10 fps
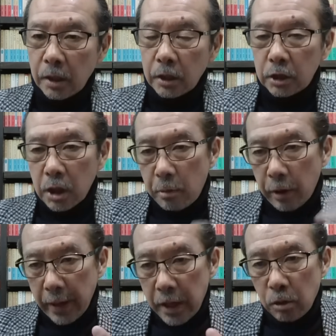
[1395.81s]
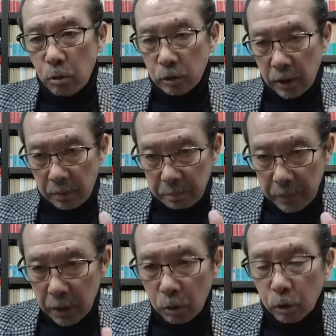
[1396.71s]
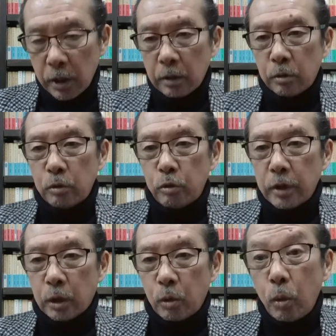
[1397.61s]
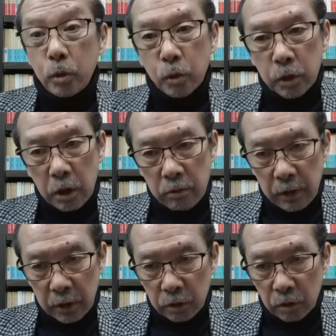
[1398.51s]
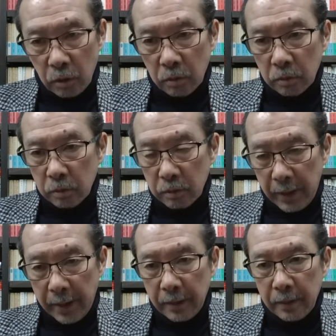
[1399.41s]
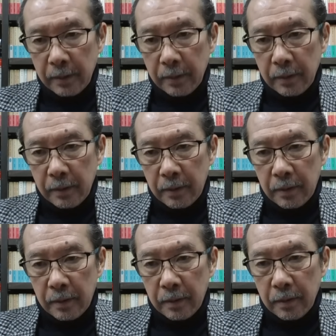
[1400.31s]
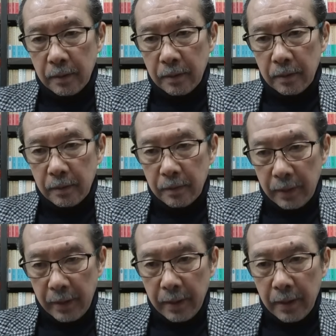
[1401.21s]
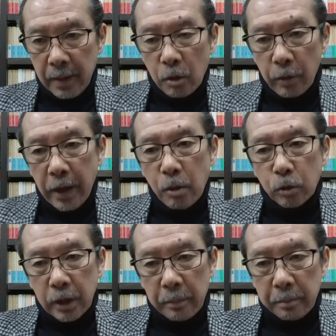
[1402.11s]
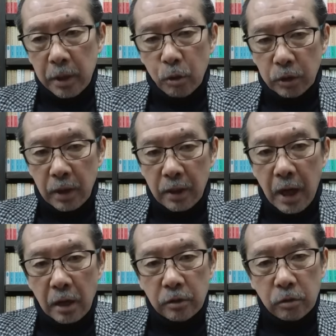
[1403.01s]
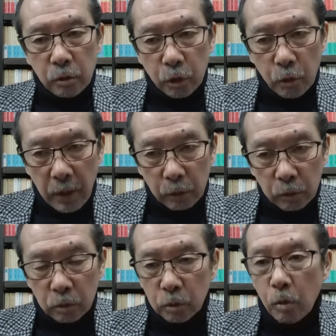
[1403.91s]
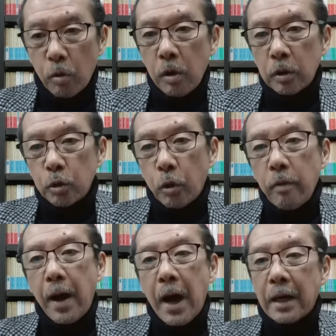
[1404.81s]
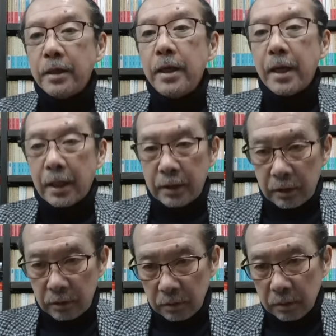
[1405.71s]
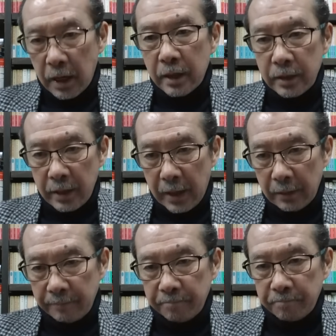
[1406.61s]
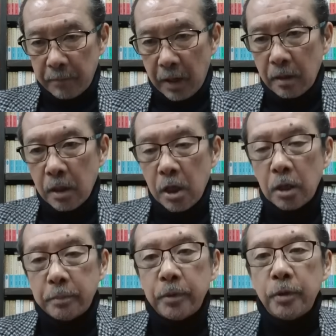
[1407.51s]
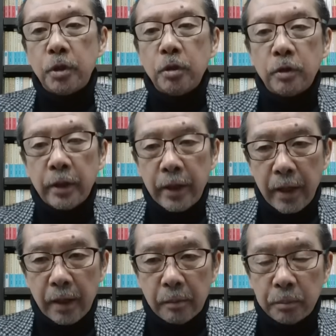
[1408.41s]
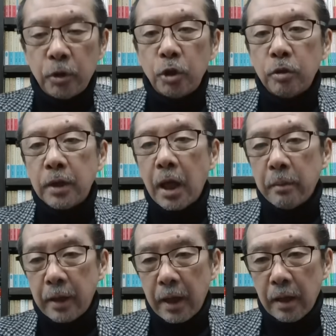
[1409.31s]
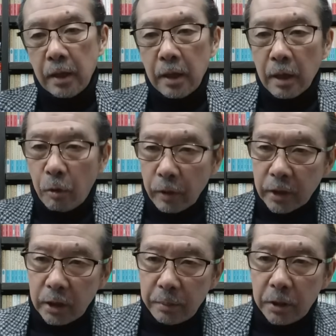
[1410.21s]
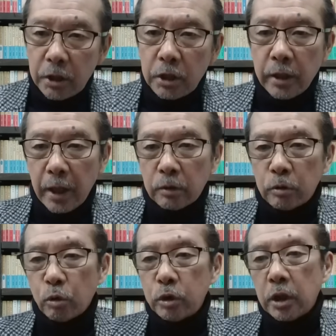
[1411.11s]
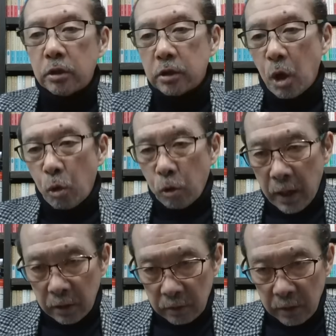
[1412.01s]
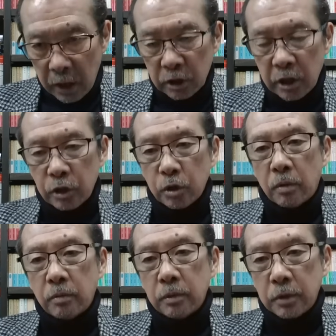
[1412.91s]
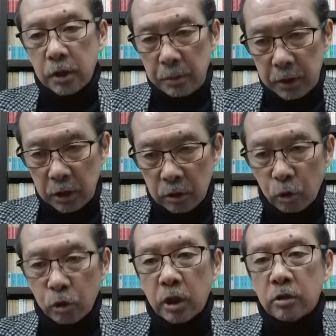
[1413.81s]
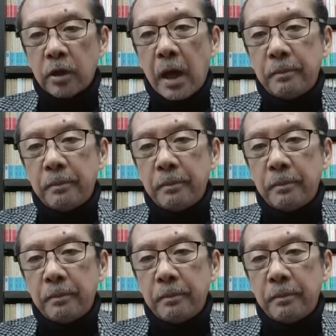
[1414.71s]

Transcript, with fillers: しかも A 子さん、B 子さんという人が登場してるわけですよ。ね。うん。ね。これ A 子さん、B 子さん、架空の人かというと、それはありえないです。ありえない。ね。文春でね、文春内部で、これ厳しいね、クロスチェックが行われてるはずですよ。厳しいクロスチェックが。